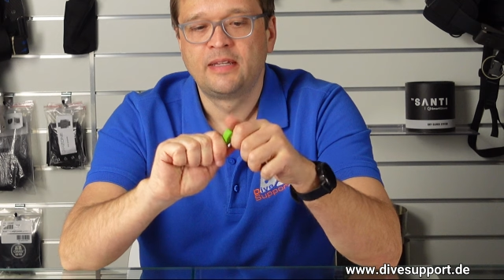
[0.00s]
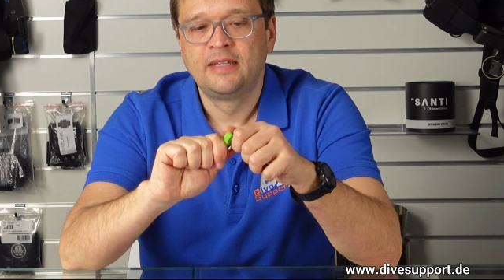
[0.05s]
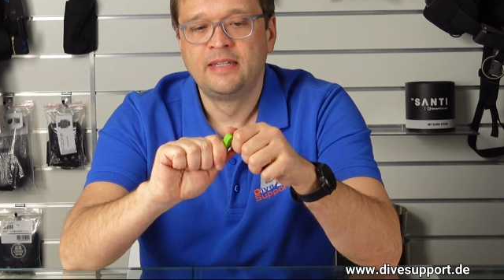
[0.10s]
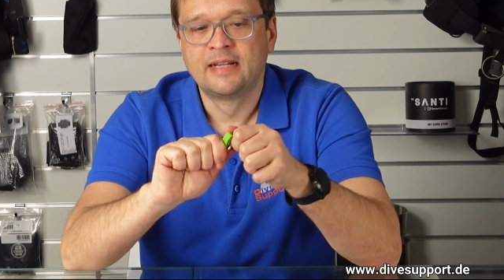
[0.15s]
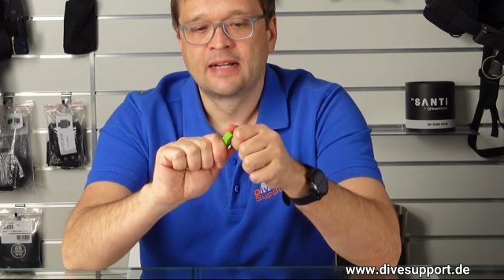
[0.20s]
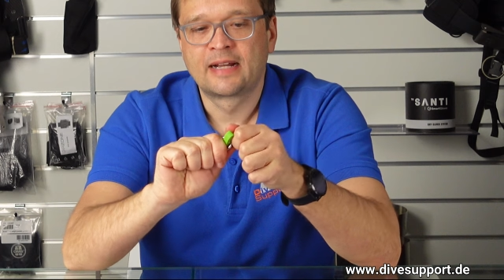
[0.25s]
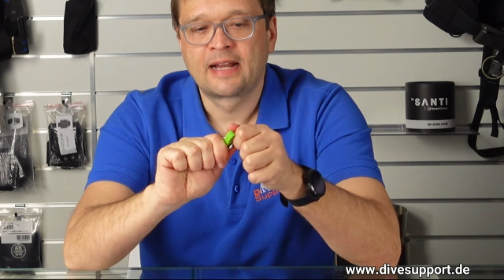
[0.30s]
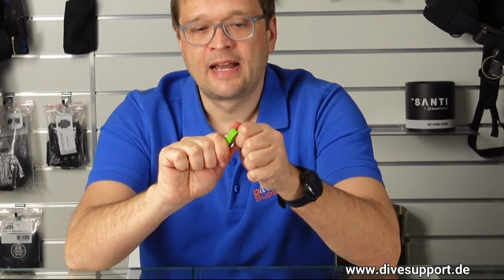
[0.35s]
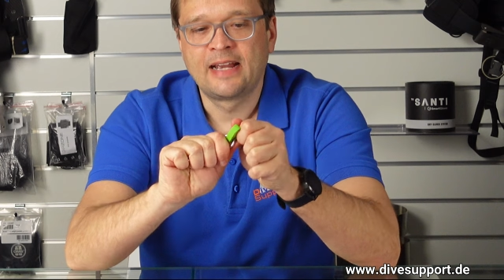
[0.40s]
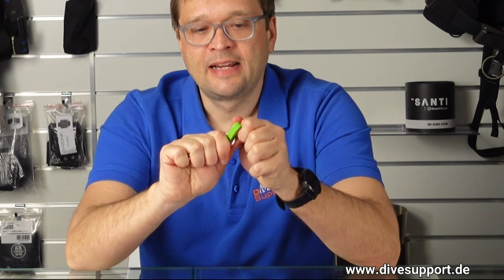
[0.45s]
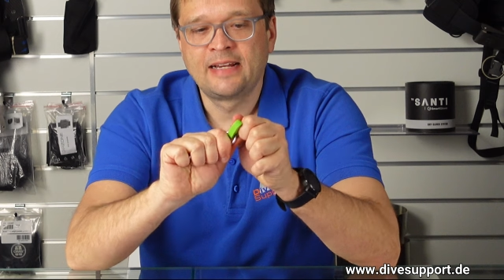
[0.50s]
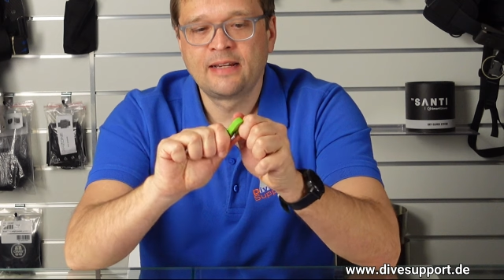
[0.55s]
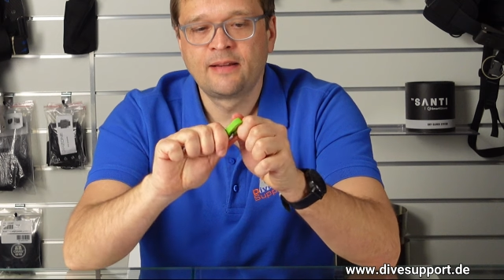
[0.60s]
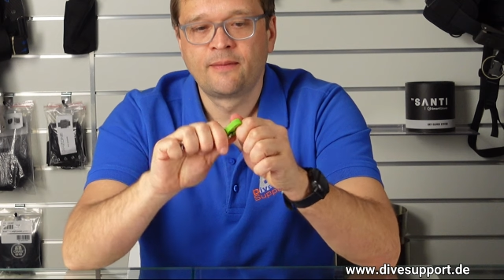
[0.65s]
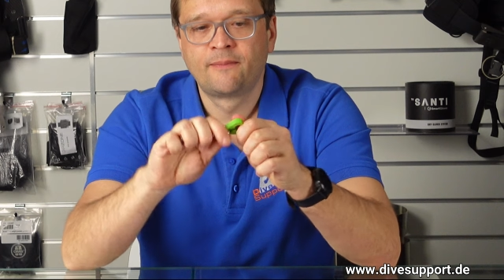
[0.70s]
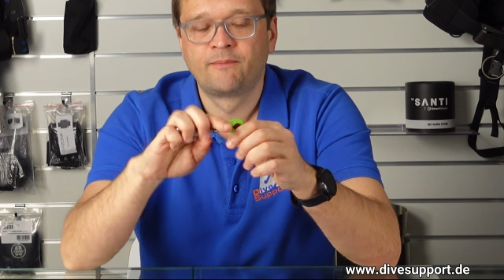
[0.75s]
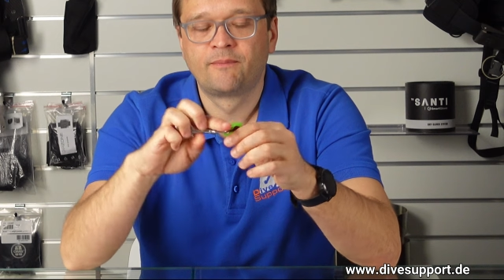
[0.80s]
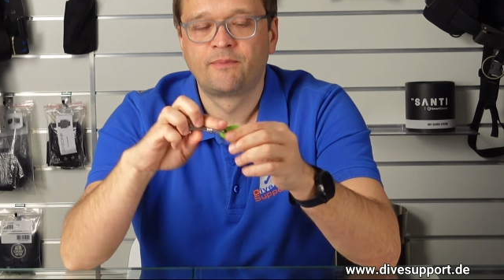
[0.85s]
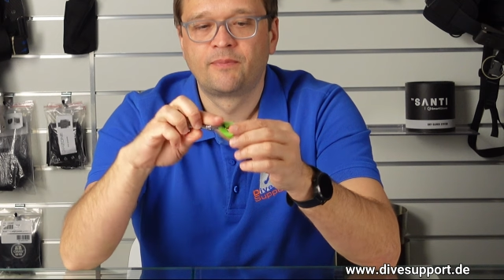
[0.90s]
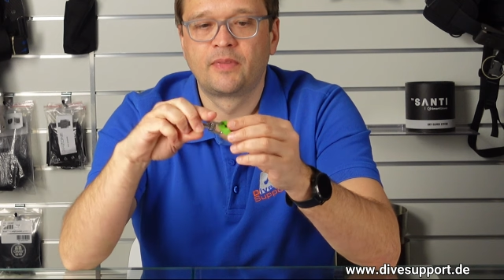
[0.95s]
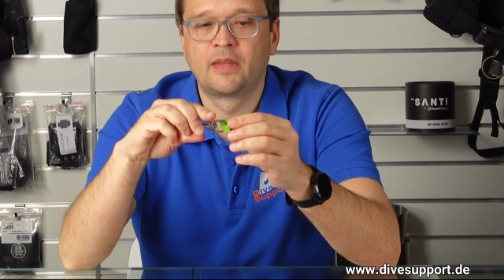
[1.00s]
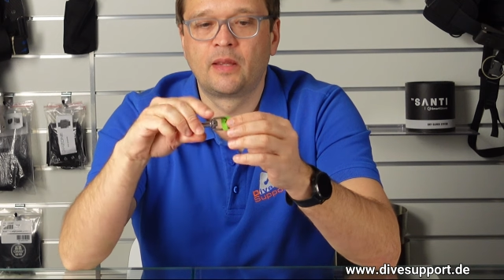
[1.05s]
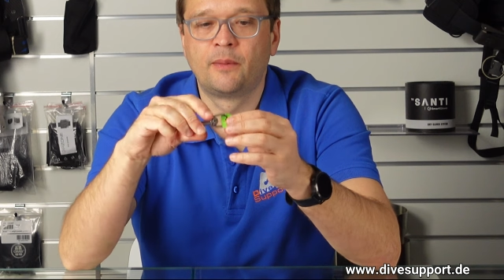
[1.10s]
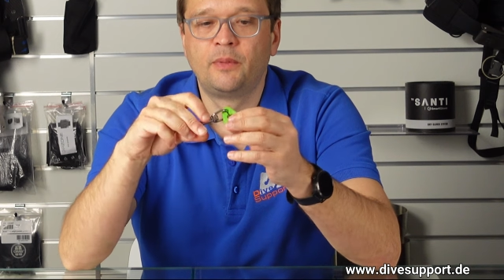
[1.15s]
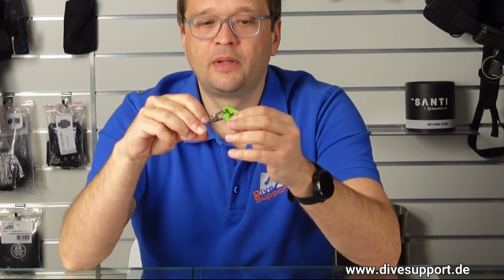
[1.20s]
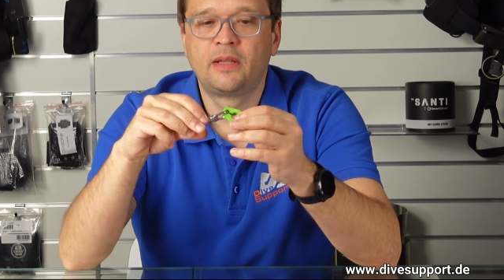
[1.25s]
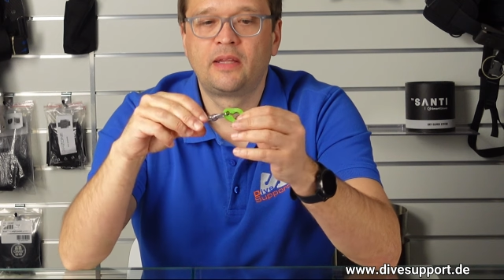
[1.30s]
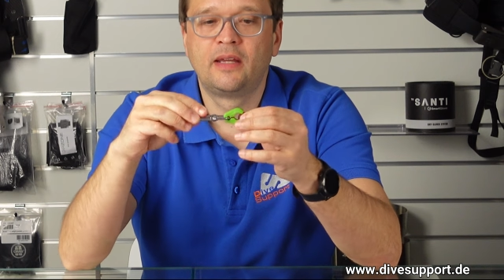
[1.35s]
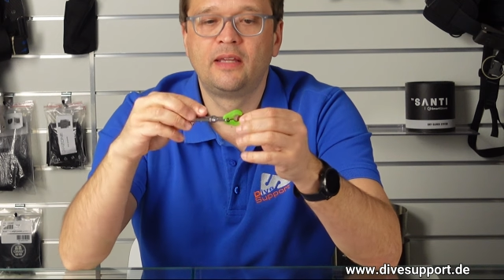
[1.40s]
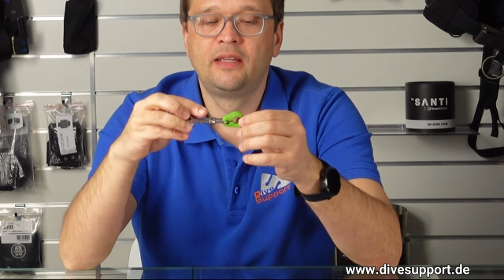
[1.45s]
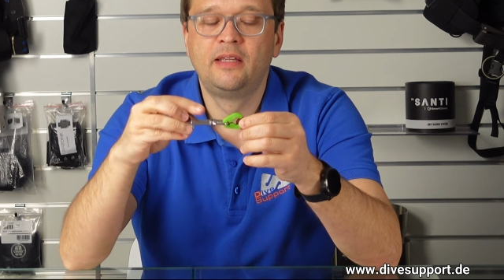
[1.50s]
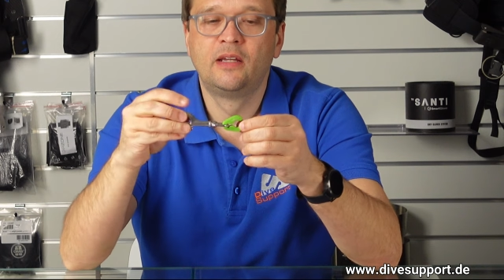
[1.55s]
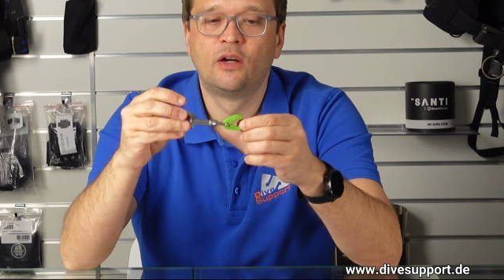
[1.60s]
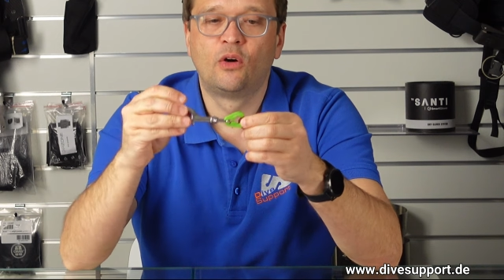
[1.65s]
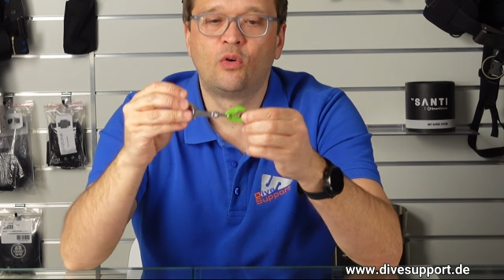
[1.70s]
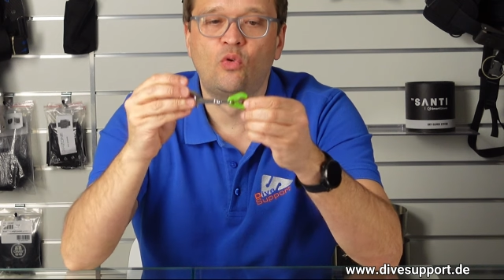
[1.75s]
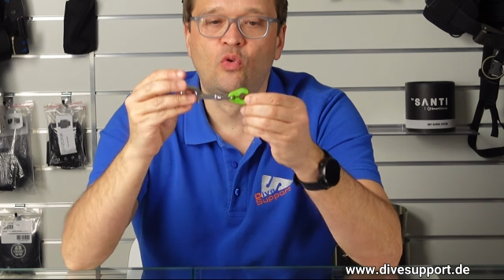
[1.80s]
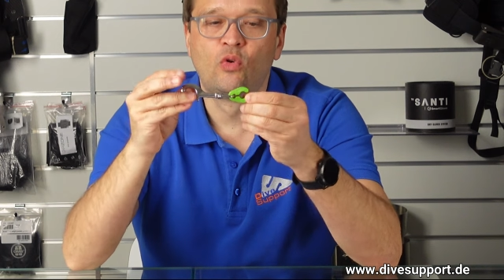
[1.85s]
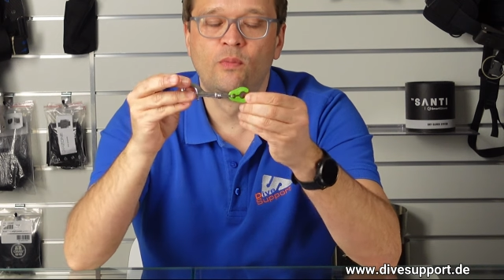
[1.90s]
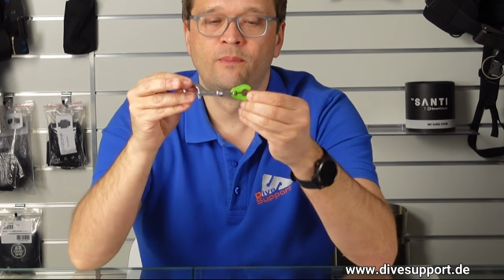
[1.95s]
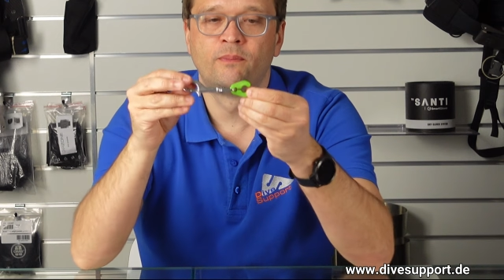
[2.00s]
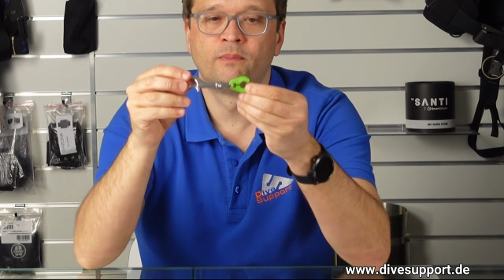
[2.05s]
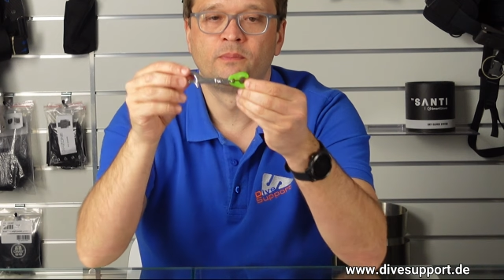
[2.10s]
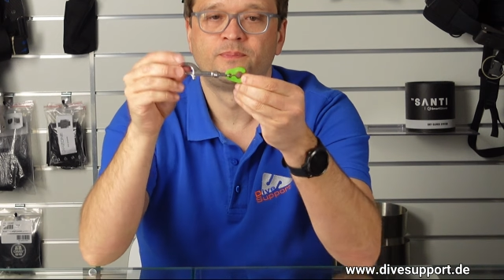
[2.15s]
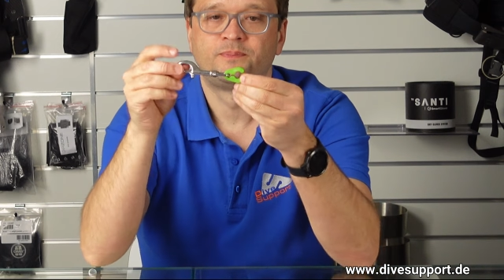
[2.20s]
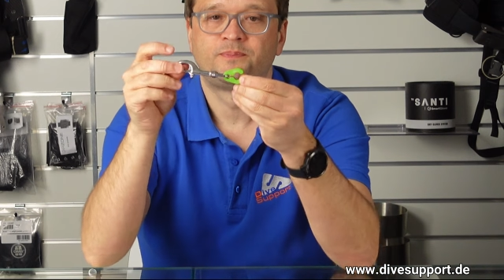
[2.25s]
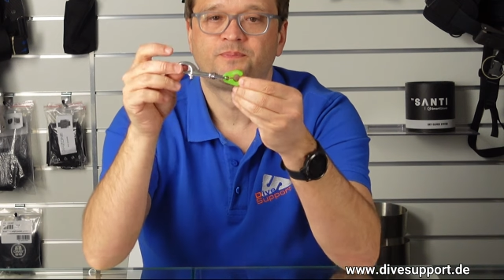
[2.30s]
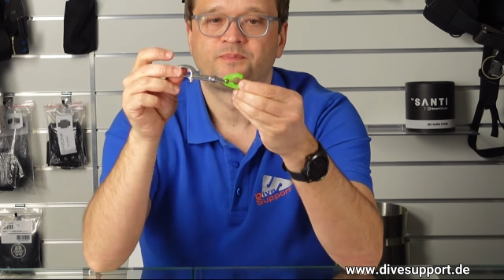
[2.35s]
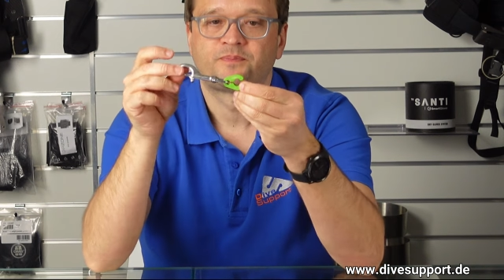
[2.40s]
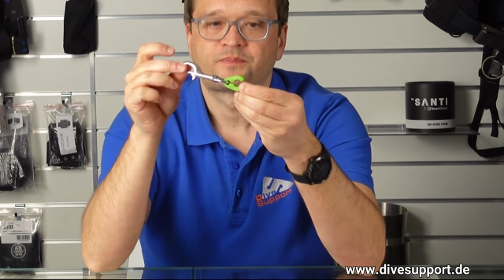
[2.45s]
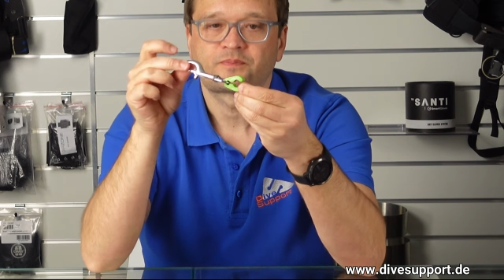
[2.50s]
hier rein, damit er hier oben